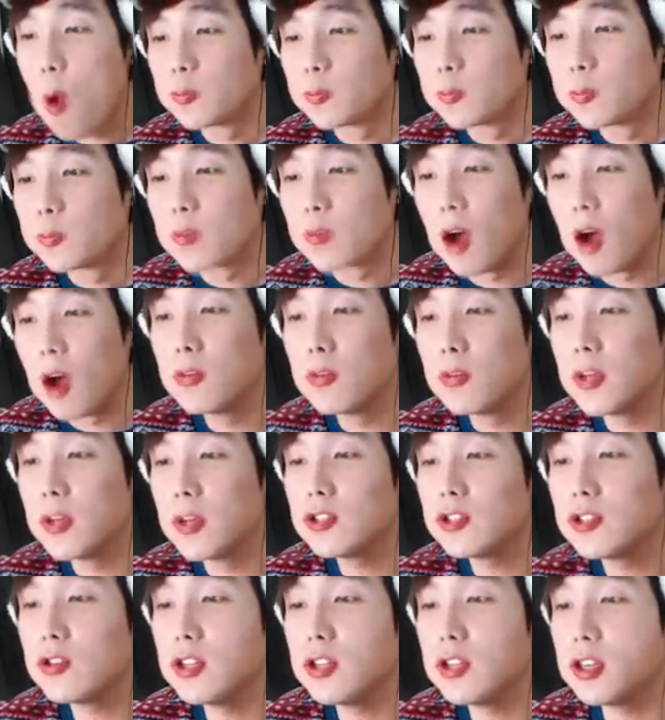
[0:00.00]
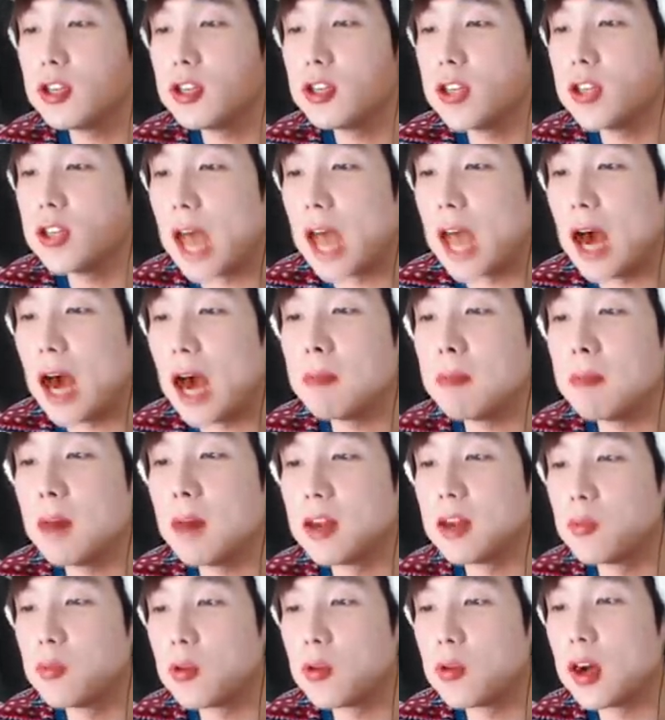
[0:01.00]
아 오늘 패션이 그냥 양 한 마리
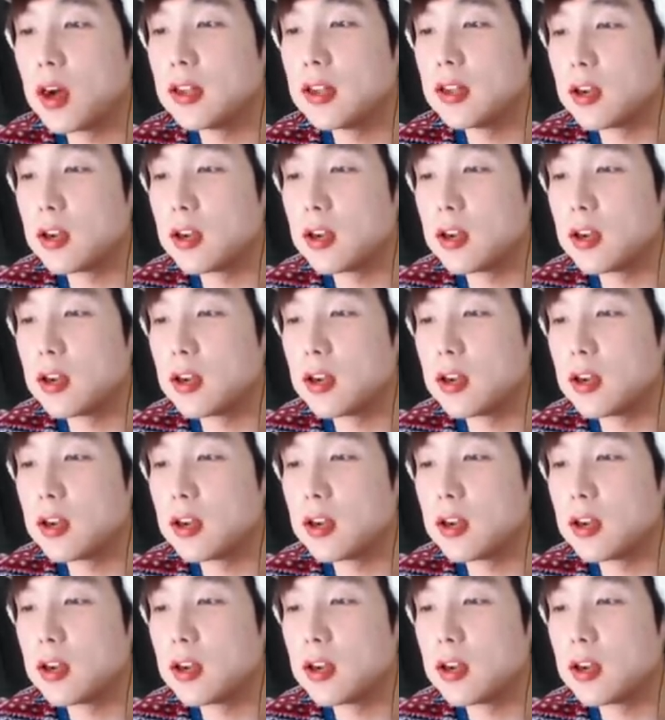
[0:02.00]
몰아야 될